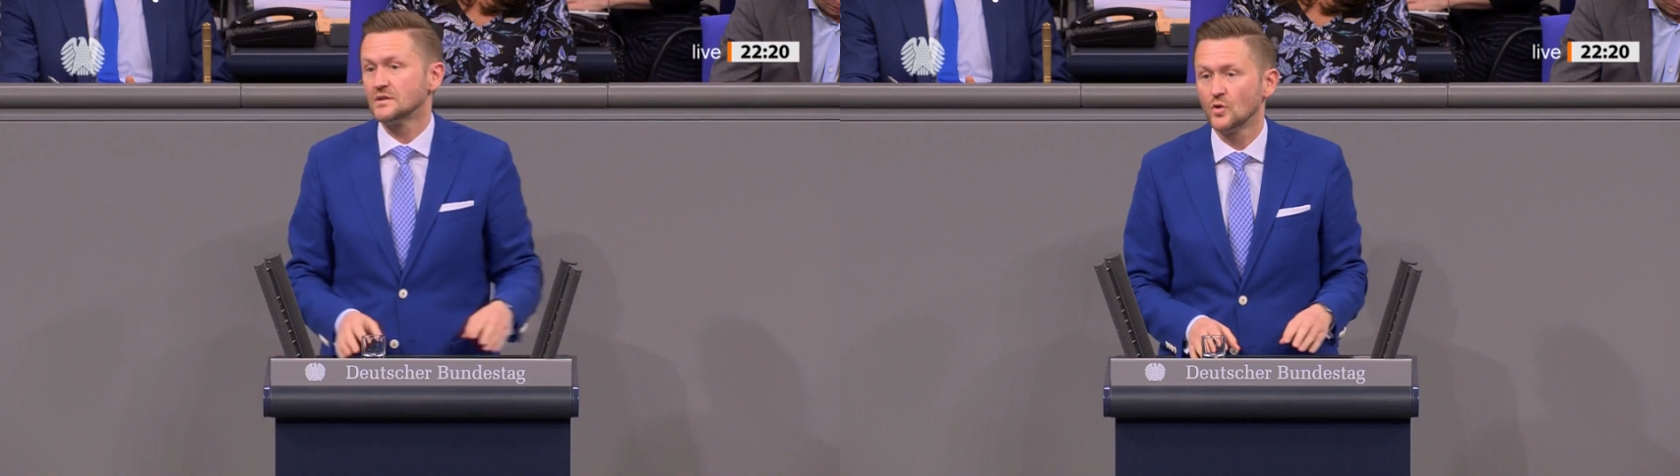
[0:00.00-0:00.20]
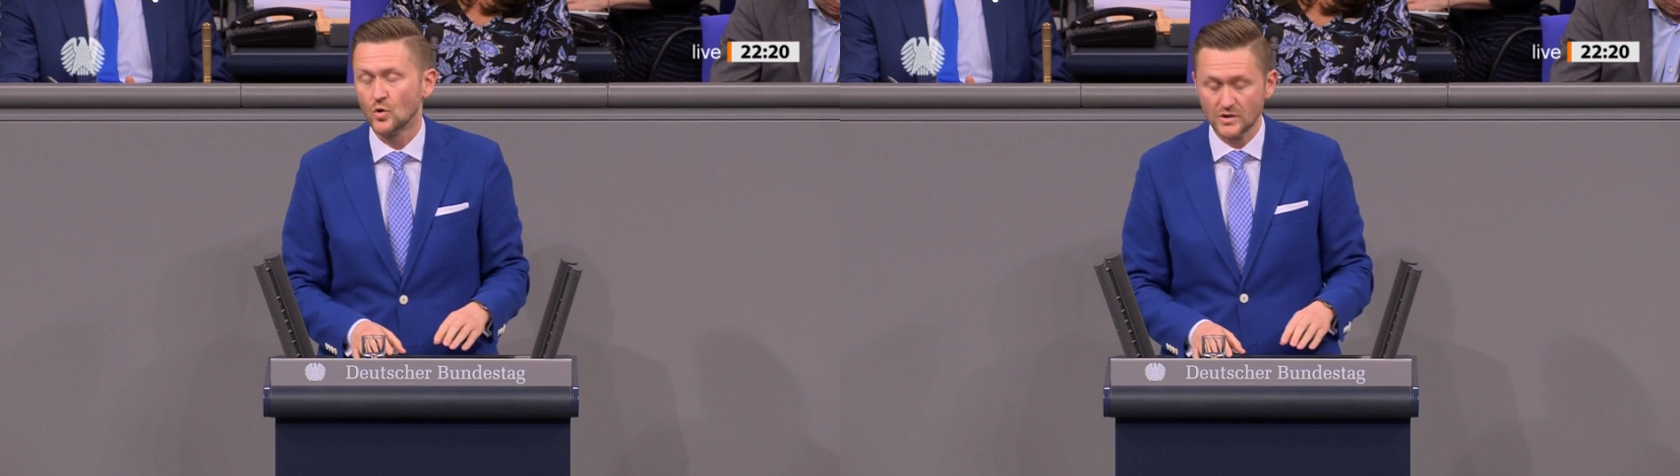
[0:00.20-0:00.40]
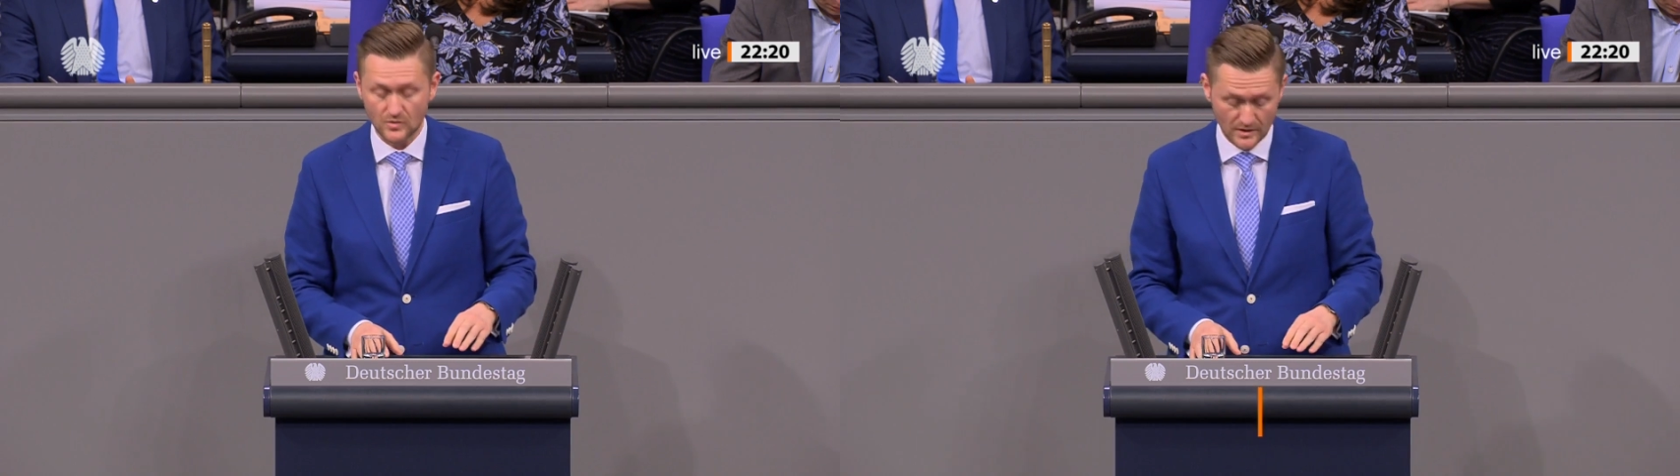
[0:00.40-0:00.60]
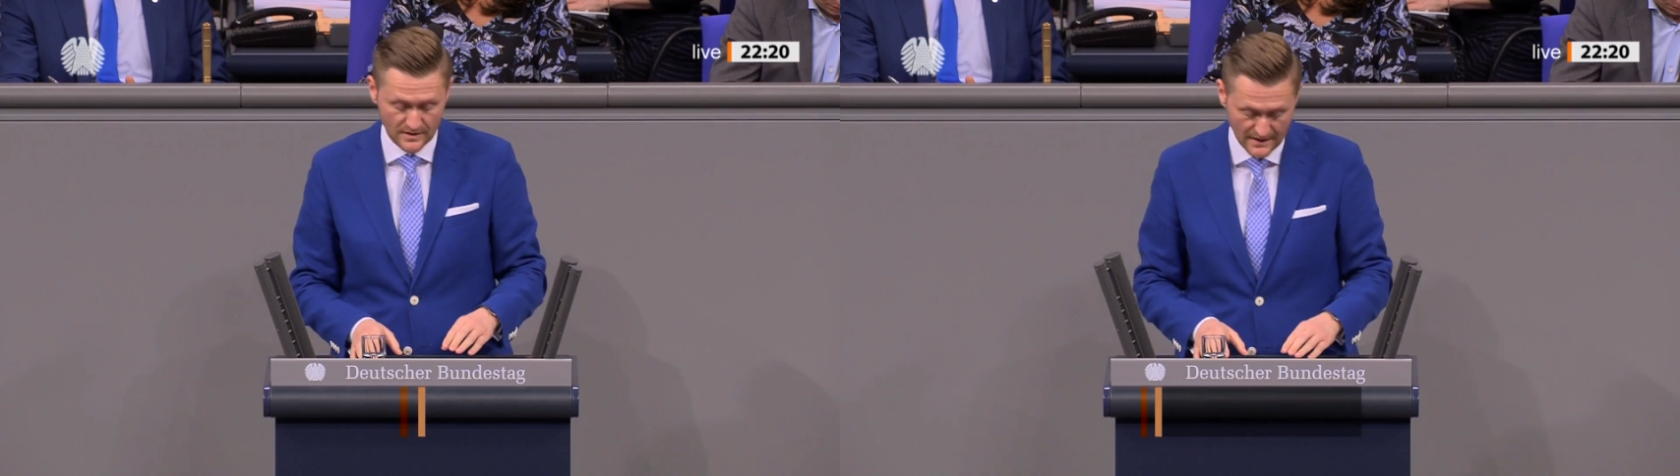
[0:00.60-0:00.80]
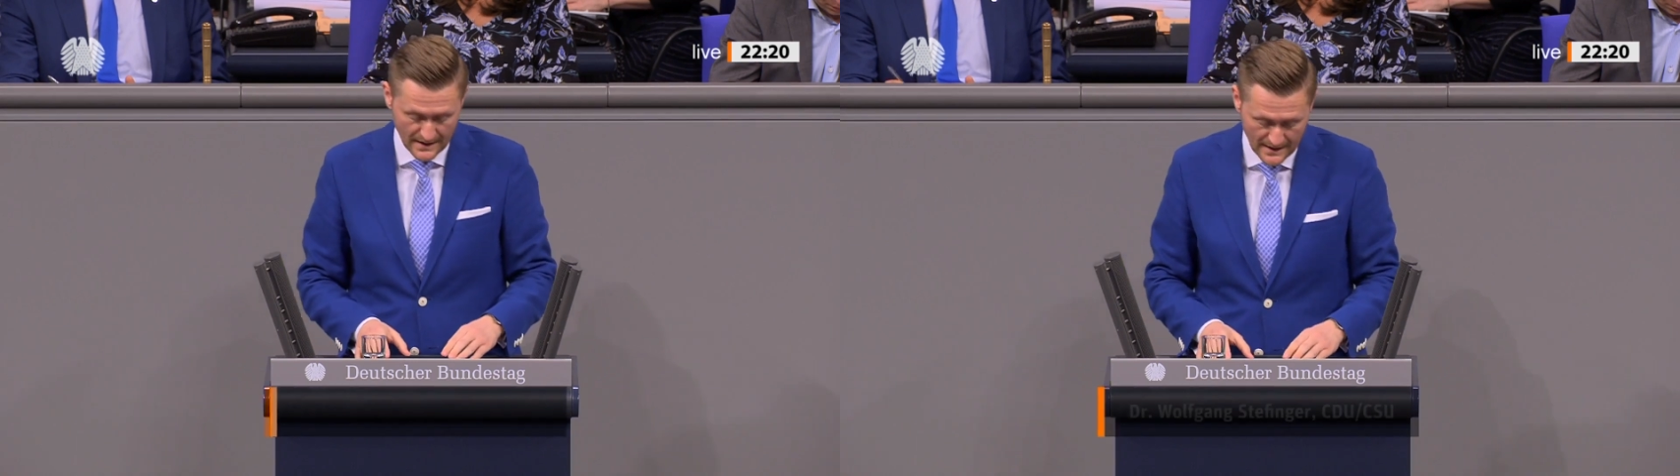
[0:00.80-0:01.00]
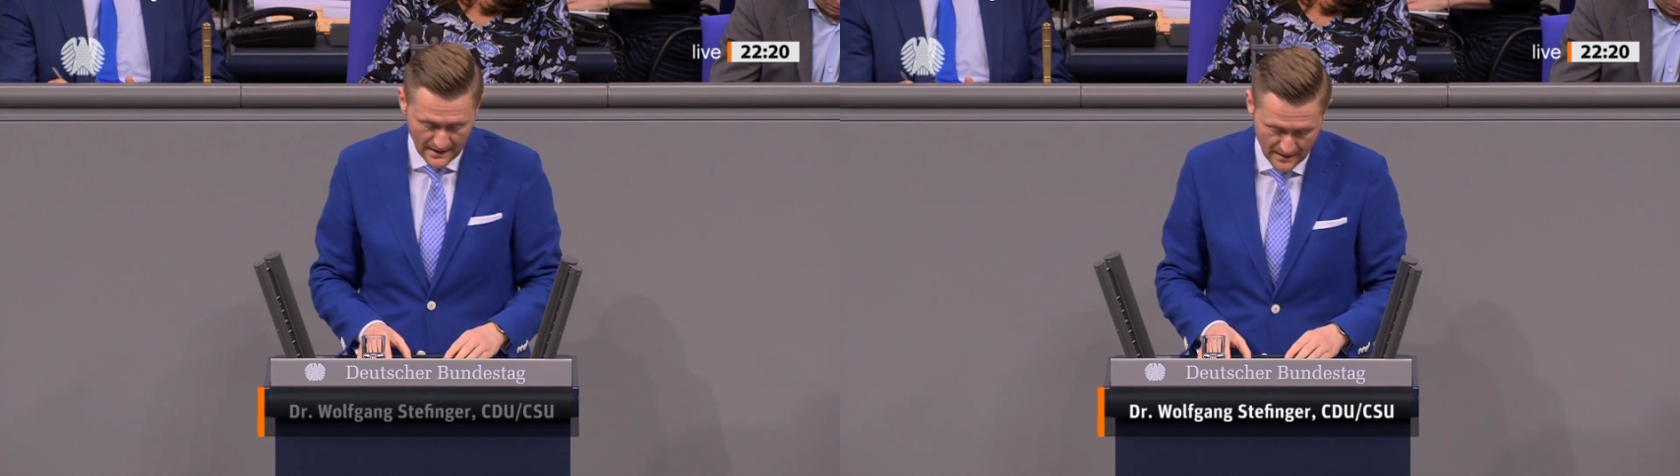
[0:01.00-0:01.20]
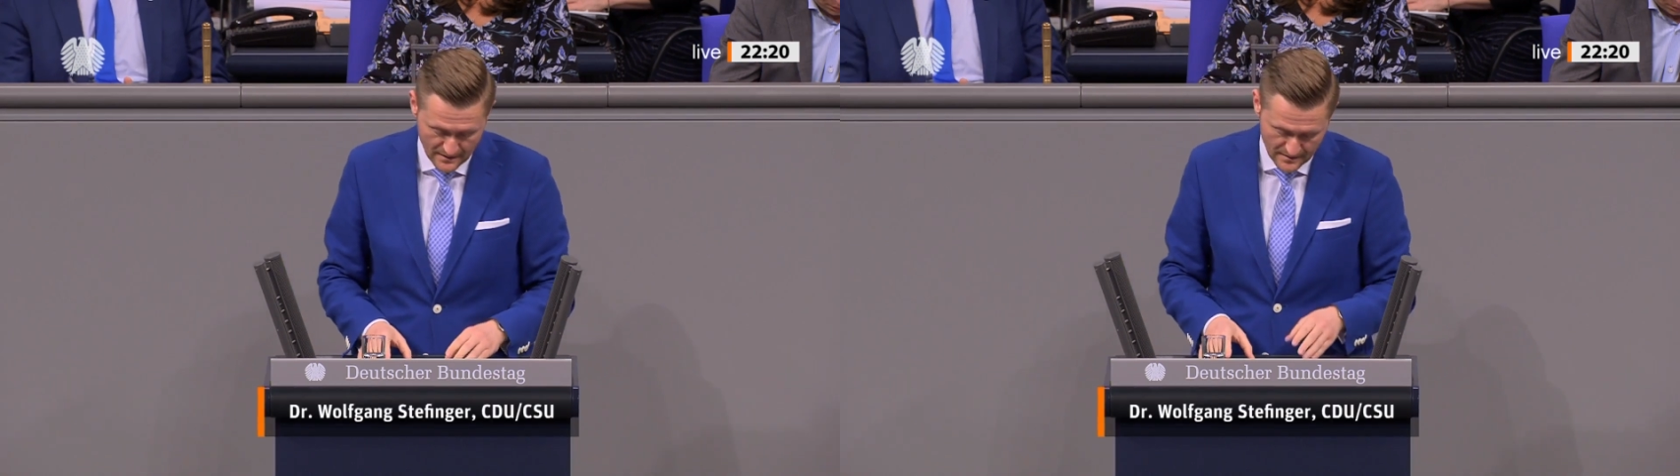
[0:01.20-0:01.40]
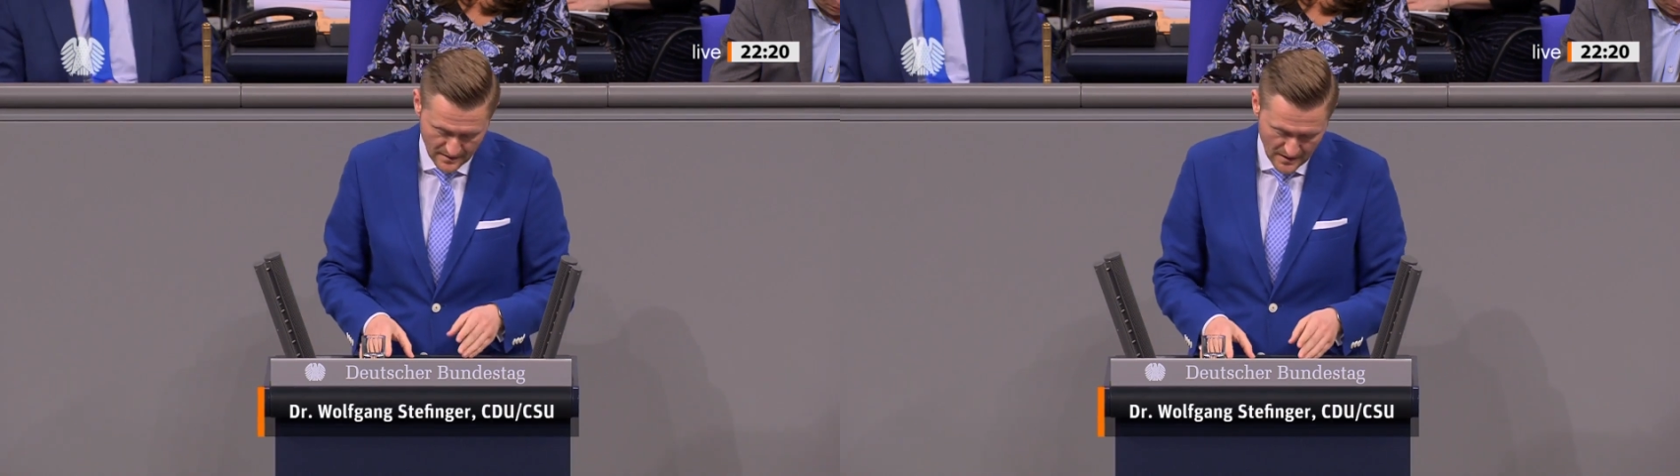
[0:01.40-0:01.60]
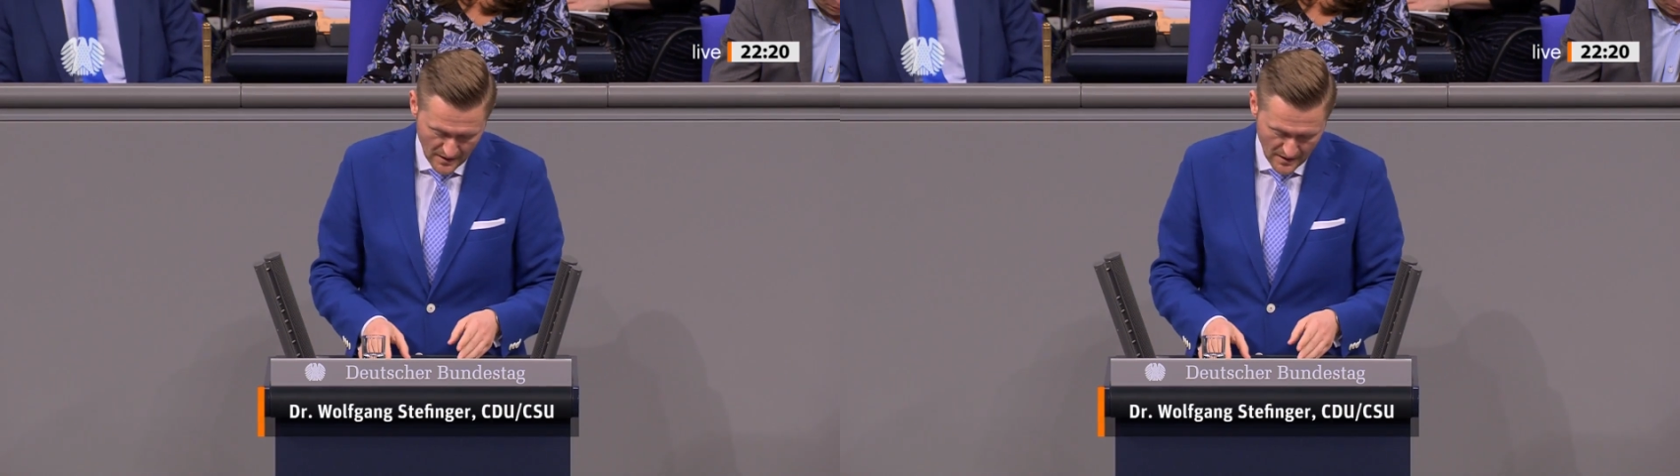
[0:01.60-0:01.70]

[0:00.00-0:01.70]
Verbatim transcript: Not und Elend